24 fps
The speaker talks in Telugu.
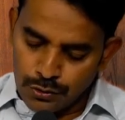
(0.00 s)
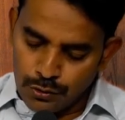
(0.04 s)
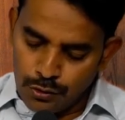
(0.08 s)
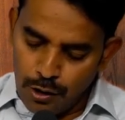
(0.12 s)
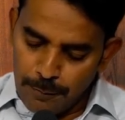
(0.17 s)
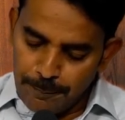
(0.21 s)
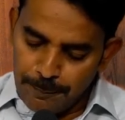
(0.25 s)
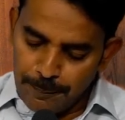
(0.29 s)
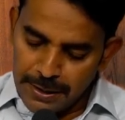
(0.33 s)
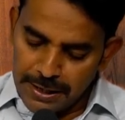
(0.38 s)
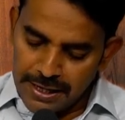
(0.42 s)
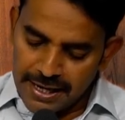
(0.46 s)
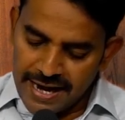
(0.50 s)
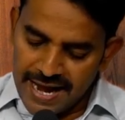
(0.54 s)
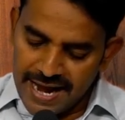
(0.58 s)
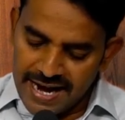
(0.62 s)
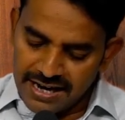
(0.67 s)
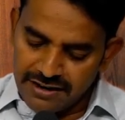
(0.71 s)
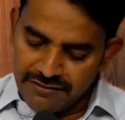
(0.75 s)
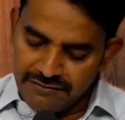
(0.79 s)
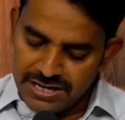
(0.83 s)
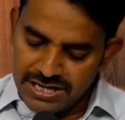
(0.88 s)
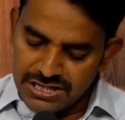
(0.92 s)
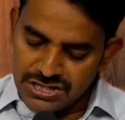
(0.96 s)
గొప్ప
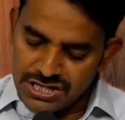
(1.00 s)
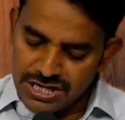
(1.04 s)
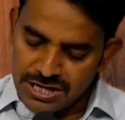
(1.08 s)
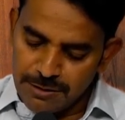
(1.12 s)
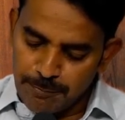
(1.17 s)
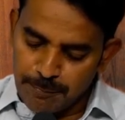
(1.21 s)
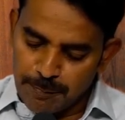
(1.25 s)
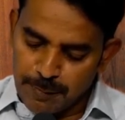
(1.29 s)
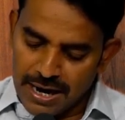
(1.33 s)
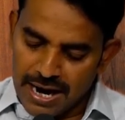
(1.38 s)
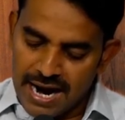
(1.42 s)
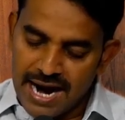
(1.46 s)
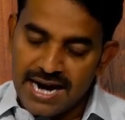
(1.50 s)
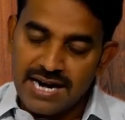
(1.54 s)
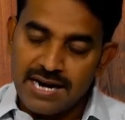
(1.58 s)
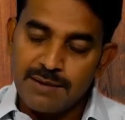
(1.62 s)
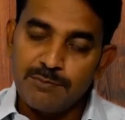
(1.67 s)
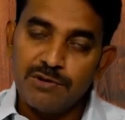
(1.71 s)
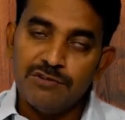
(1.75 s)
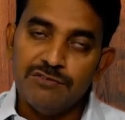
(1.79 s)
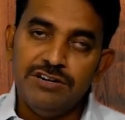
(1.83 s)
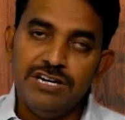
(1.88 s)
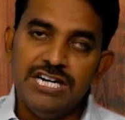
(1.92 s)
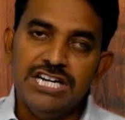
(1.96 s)
కేక వేసి
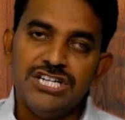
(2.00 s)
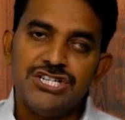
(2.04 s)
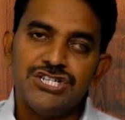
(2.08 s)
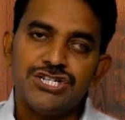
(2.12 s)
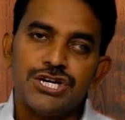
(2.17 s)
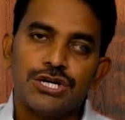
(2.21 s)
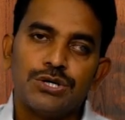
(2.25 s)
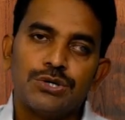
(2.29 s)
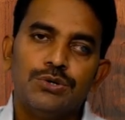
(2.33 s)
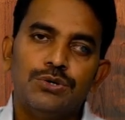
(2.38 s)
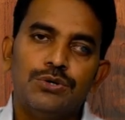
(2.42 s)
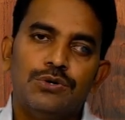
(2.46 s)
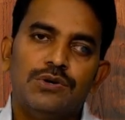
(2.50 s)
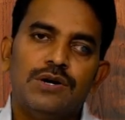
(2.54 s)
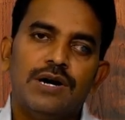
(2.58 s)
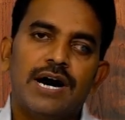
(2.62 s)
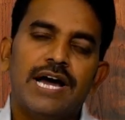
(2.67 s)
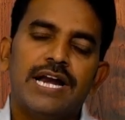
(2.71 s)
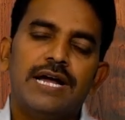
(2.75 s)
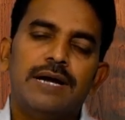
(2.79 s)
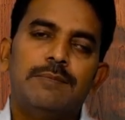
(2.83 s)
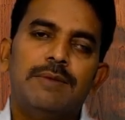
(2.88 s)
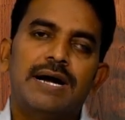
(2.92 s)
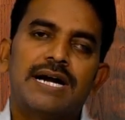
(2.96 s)
ప్రాణము విడిచెను
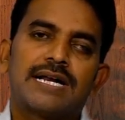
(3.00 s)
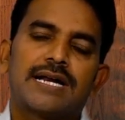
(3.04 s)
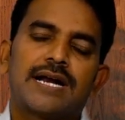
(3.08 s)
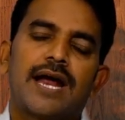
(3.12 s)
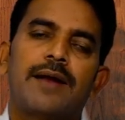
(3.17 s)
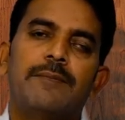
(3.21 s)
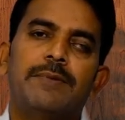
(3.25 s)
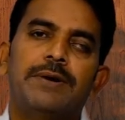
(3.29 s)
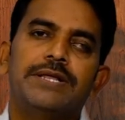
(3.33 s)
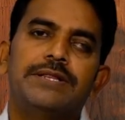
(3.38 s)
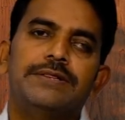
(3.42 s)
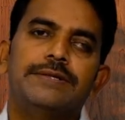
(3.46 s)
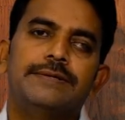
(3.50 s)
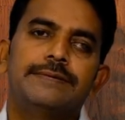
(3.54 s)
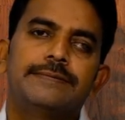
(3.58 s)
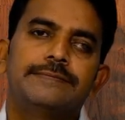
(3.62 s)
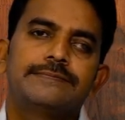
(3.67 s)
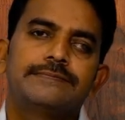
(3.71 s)
అనే మాట రాయబడింది